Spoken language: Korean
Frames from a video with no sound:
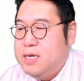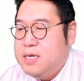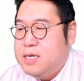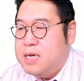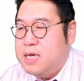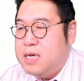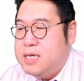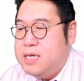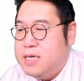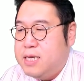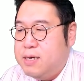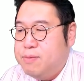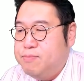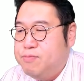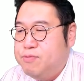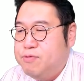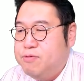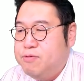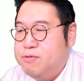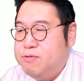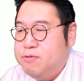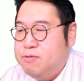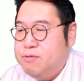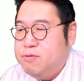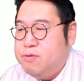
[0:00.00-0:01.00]

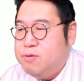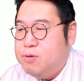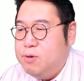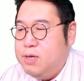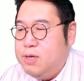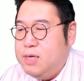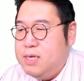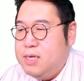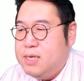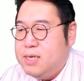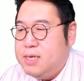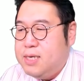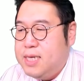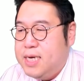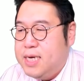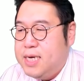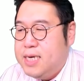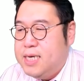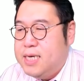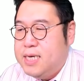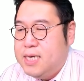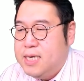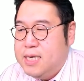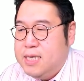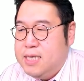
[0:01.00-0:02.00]
사생부 돌기
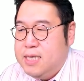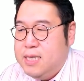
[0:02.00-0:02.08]
전에